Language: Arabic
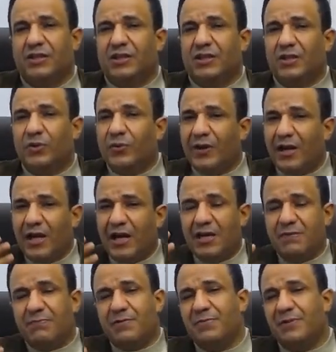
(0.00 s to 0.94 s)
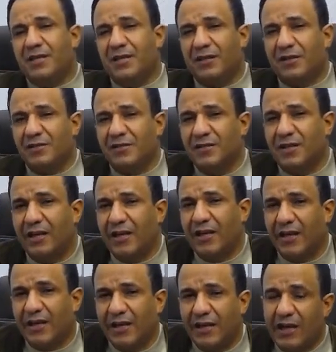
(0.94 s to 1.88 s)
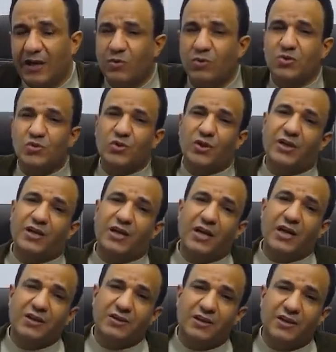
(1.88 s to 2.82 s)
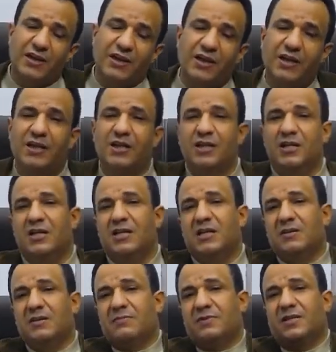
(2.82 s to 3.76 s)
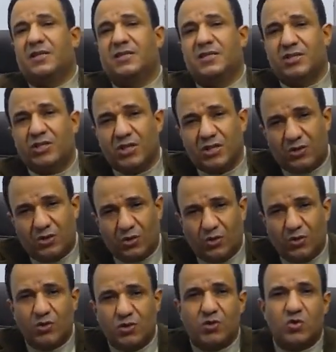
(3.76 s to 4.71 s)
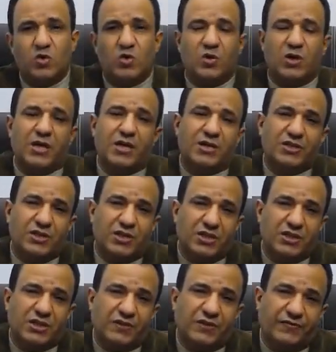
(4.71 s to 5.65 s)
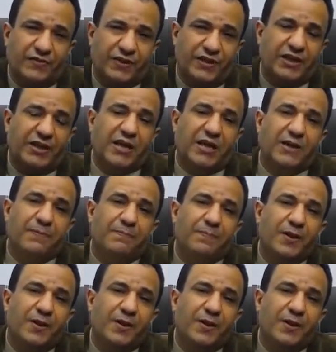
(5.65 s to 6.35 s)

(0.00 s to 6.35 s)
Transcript: آه، واحد من بداية القصيدة إلى آخرها وصولا أيضا إلى مدرسة الشعر الحر وشعر التفعيلة